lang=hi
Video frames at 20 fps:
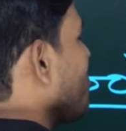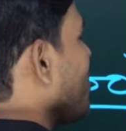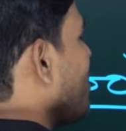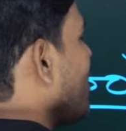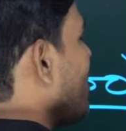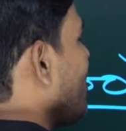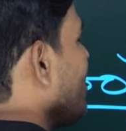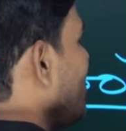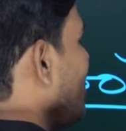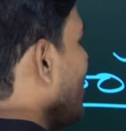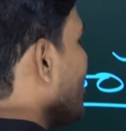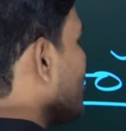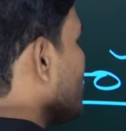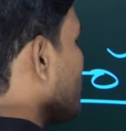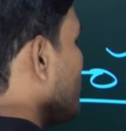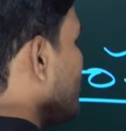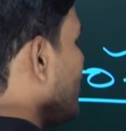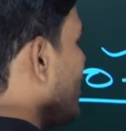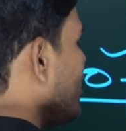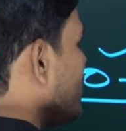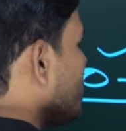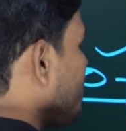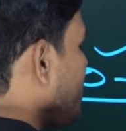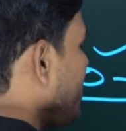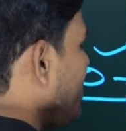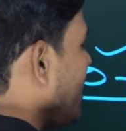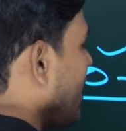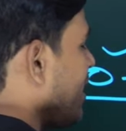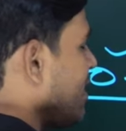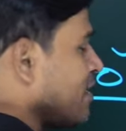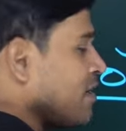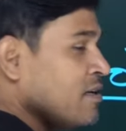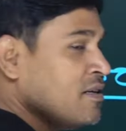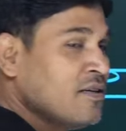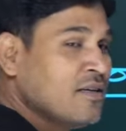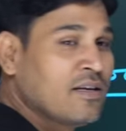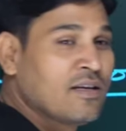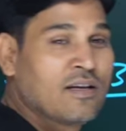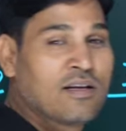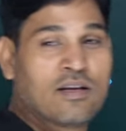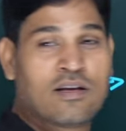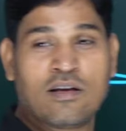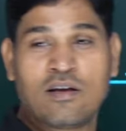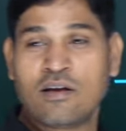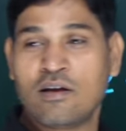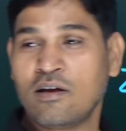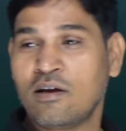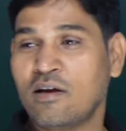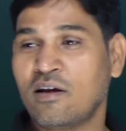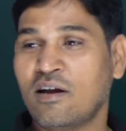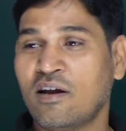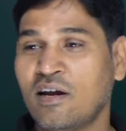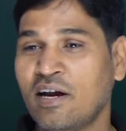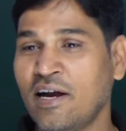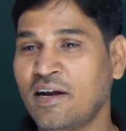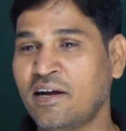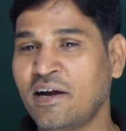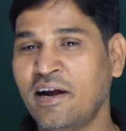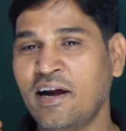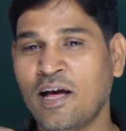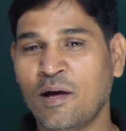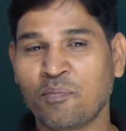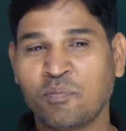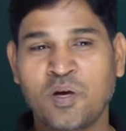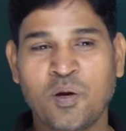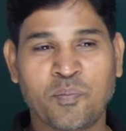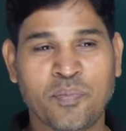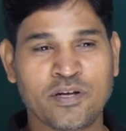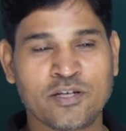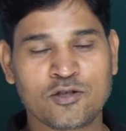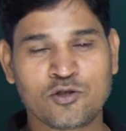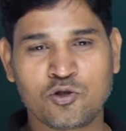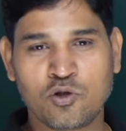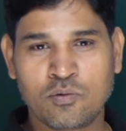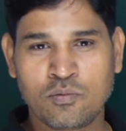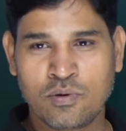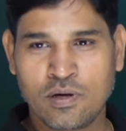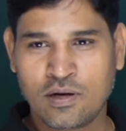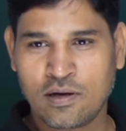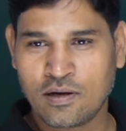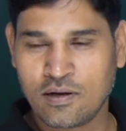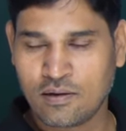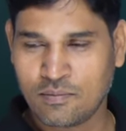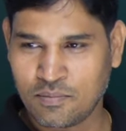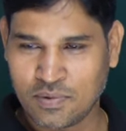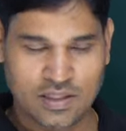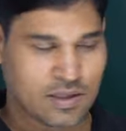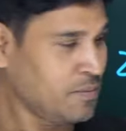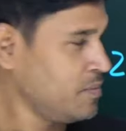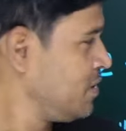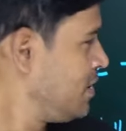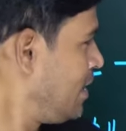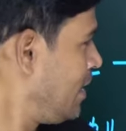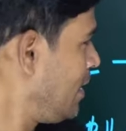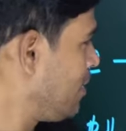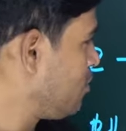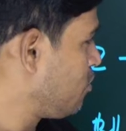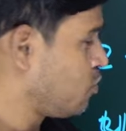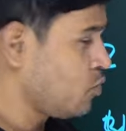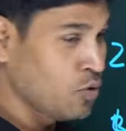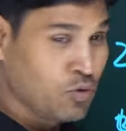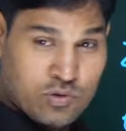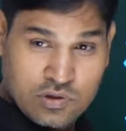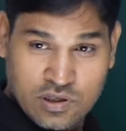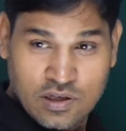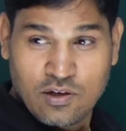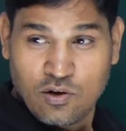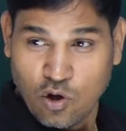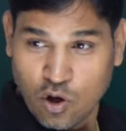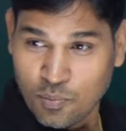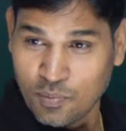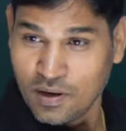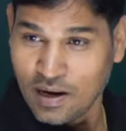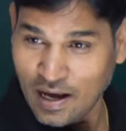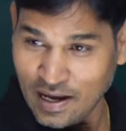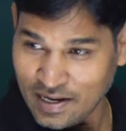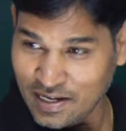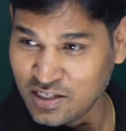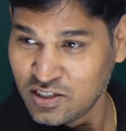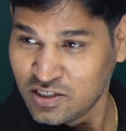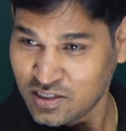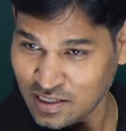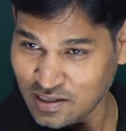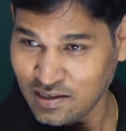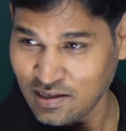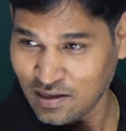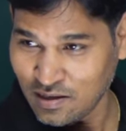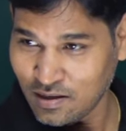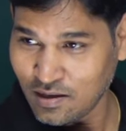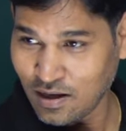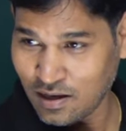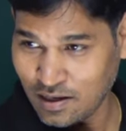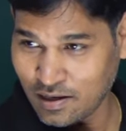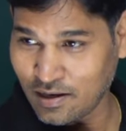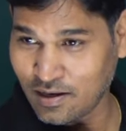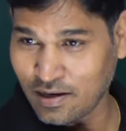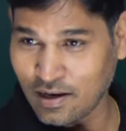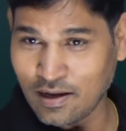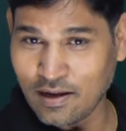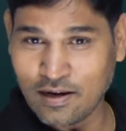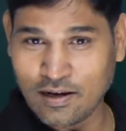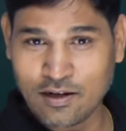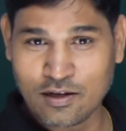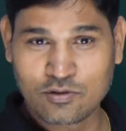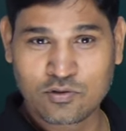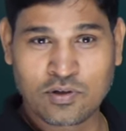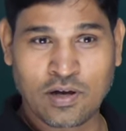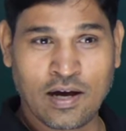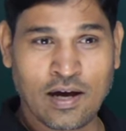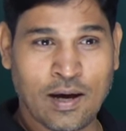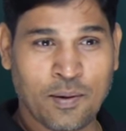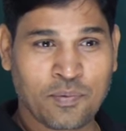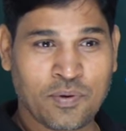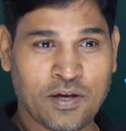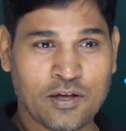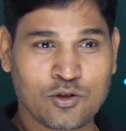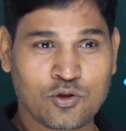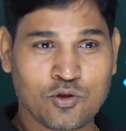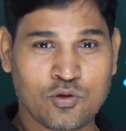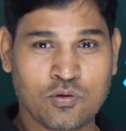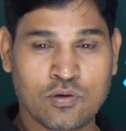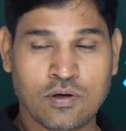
पर ये ये स्पीड आएगी रेटेड आपके पास जो आ, मतलब ये तो उसकी नॉर्मल आनी चाहिए इसका आपके जो